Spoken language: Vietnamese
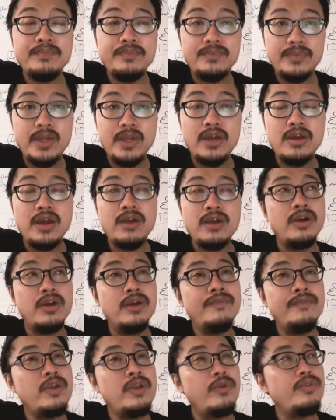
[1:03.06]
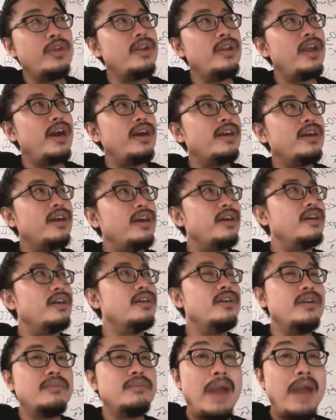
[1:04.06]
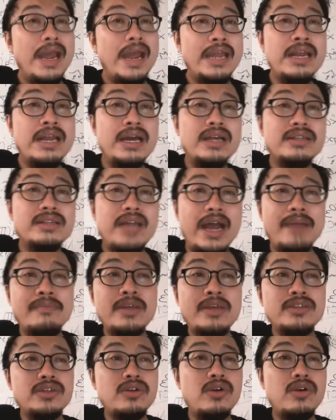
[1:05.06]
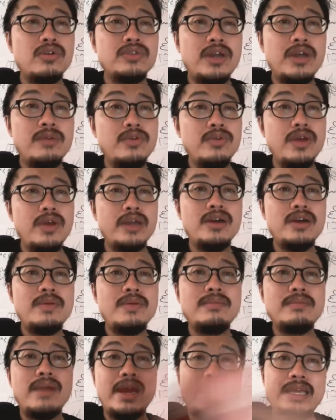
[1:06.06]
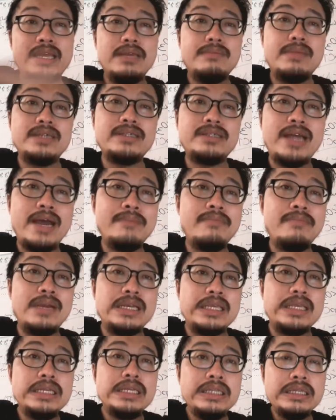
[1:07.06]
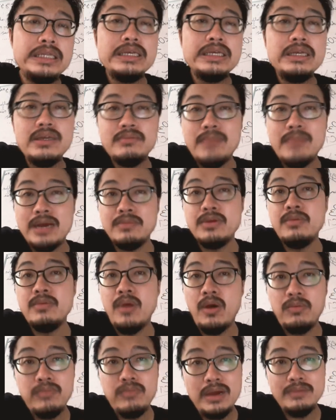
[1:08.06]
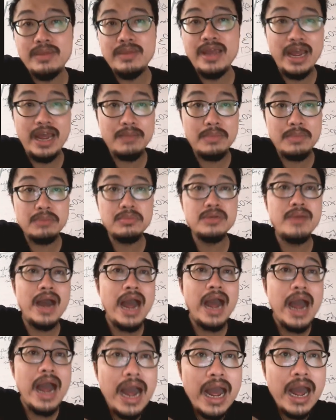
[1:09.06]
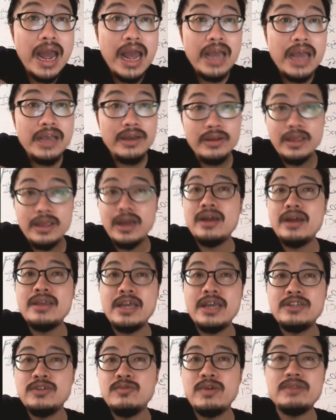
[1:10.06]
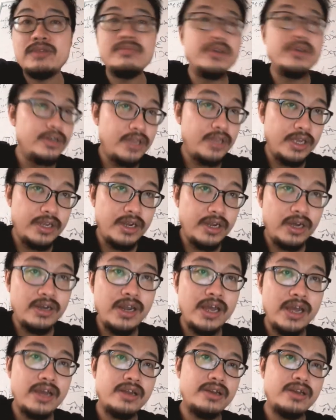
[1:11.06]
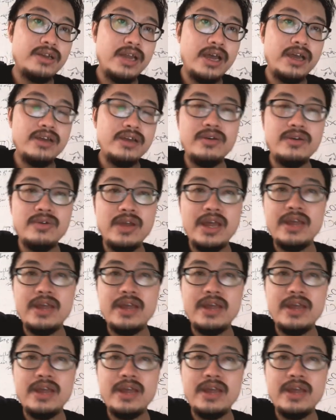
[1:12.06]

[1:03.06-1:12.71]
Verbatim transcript: nó ở ngưỡng ví dụ như là à, 7 nè 8 nè số cầu tông của hàng đó bằng 7 bằng 8 bằng 9 bằng 11 bằng 12 bằng 13 do dây xung quanh 10 thì nó là là ok